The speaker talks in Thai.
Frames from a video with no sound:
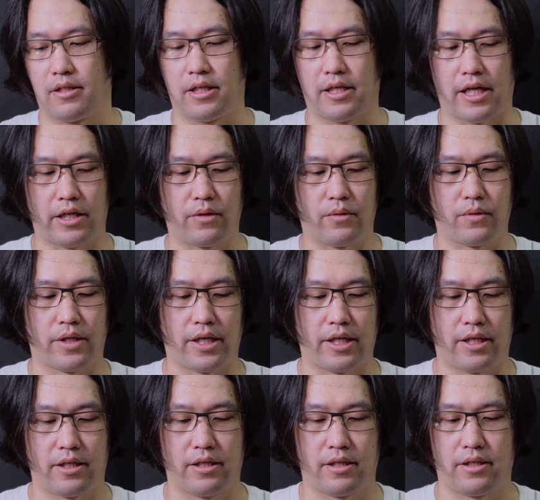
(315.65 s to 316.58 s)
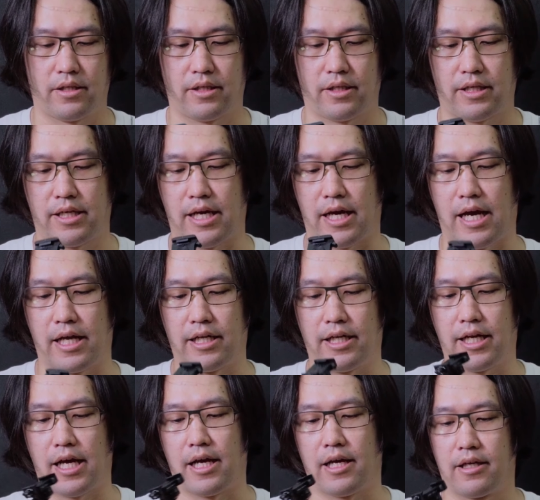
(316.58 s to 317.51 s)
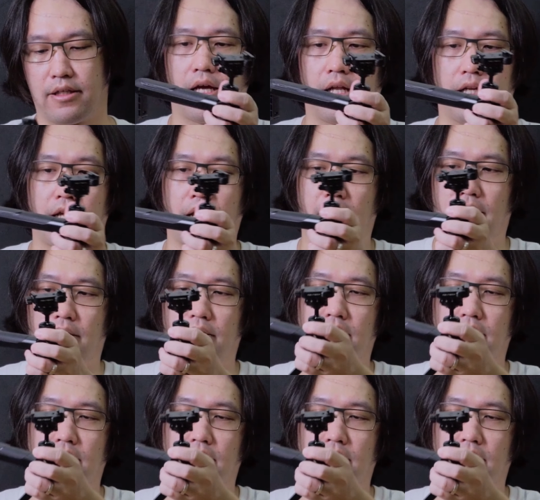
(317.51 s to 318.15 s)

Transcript: ไหนๆอยู่ในขานี้ละอันเนี้ย